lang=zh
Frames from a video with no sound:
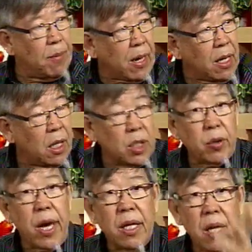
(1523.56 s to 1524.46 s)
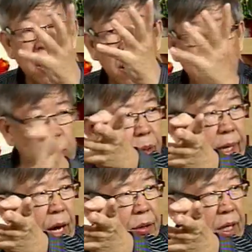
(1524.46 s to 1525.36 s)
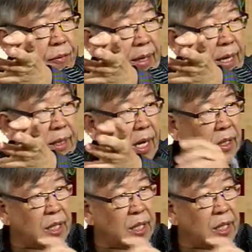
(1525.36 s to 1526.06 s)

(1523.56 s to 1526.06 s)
人民，所以得罪了这个发展商。